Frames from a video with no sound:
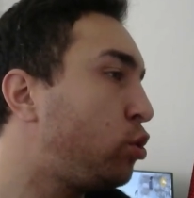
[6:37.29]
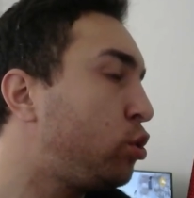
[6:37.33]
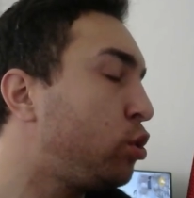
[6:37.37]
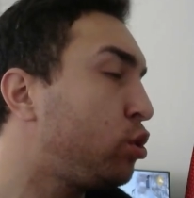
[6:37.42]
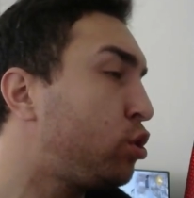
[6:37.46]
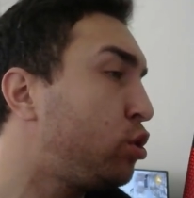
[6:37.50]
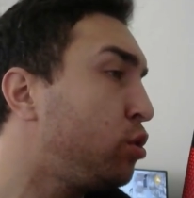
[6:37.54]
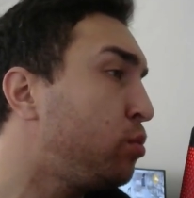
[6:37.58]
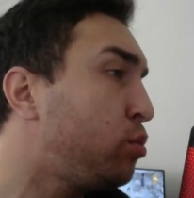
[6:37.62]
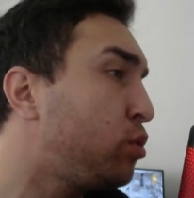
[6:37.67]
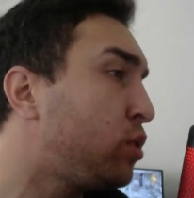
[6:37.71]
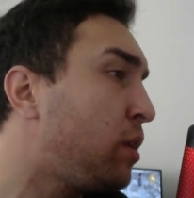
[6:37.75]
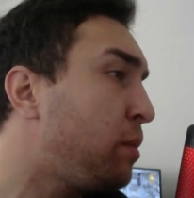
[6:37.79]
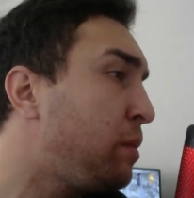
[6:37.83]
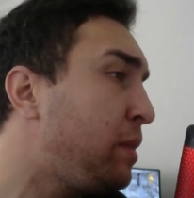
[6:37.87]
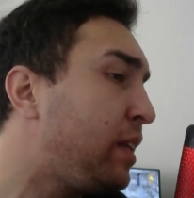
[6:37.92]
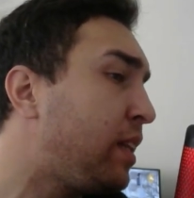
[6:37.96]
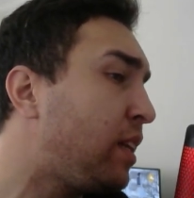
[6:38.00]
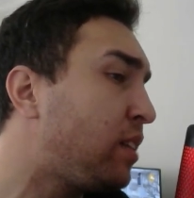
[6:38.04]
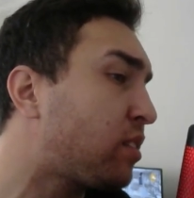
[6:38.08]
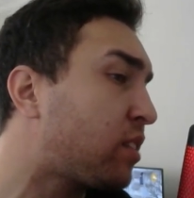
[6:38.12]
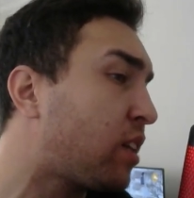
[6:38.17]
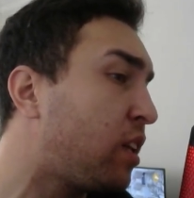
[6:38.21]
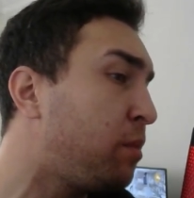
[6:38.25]
Çünkü burada
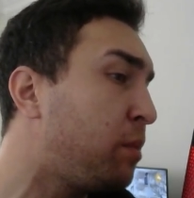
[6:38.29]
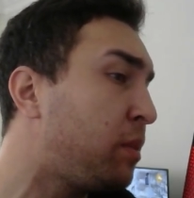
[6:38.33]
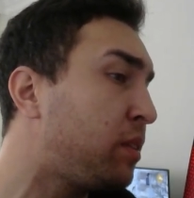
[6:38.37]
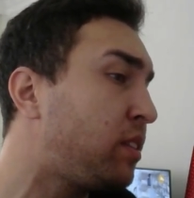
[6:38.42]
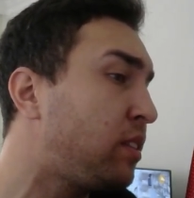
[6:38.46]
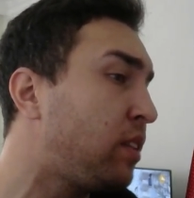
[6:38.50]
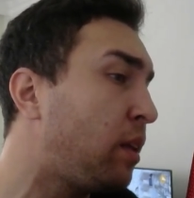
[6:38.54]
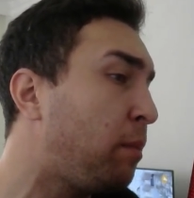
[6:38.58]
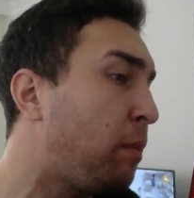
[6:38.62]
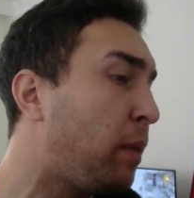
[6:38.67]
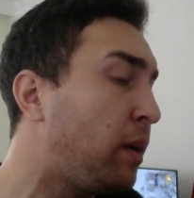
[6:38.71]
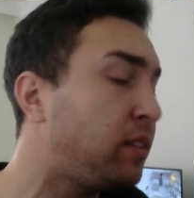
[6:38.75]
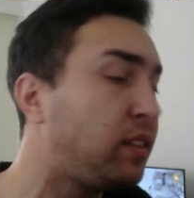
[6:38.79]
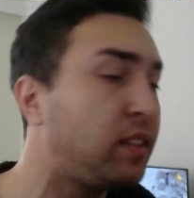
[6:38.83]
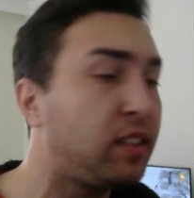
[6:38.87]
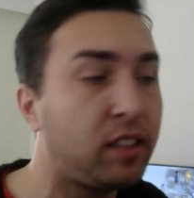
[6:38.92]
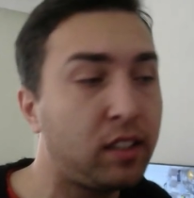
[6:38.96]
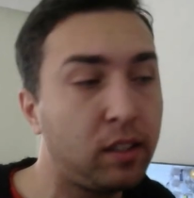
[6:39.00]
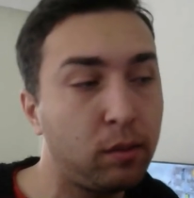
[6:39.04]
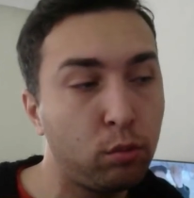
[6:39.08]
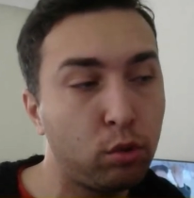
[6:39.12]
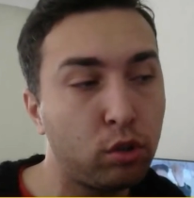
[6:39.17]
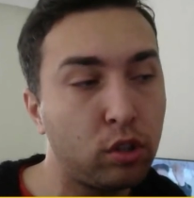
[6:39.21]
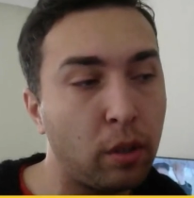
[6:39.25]
miras kalmasından
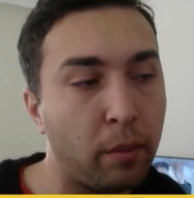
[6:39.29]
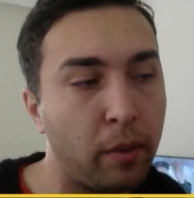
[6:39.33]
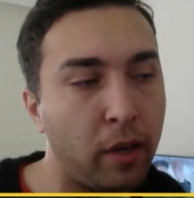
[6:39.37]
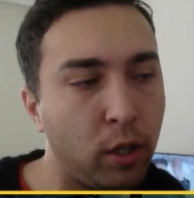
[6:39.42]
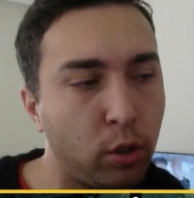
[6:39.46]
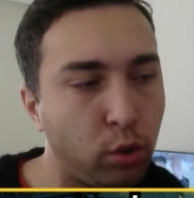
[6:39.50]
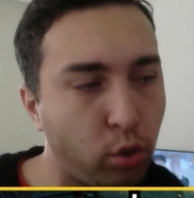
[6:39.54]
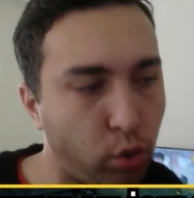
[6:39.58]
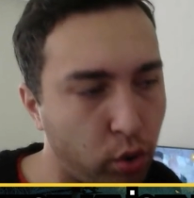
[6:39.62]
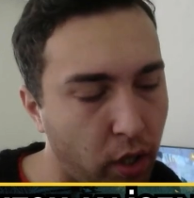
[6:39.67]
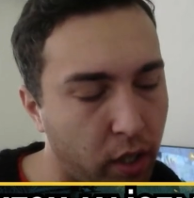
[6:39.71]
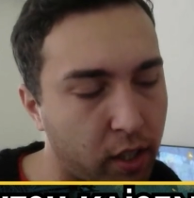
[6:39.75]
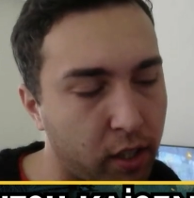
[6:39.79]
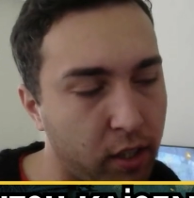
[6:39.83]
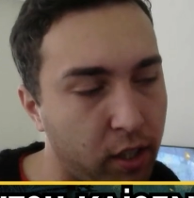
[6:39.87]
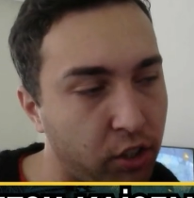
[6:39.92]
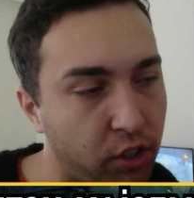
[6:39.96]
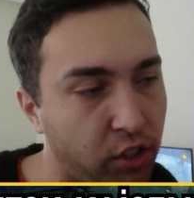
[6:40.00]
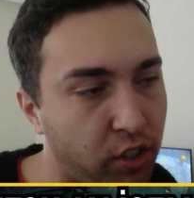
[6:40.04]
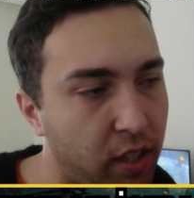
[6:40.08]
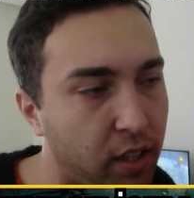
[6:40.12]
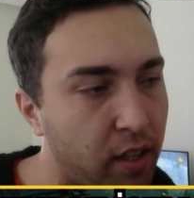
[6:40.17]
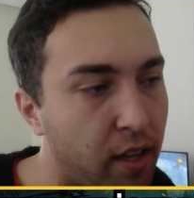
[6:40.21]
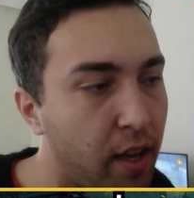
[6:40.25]
bahsettiği muhtemelen şu
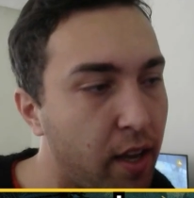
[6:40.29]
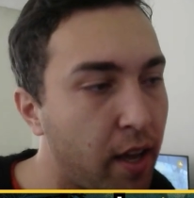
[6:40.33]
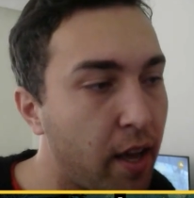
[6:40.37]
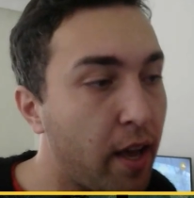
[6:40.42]
arkadaşlar.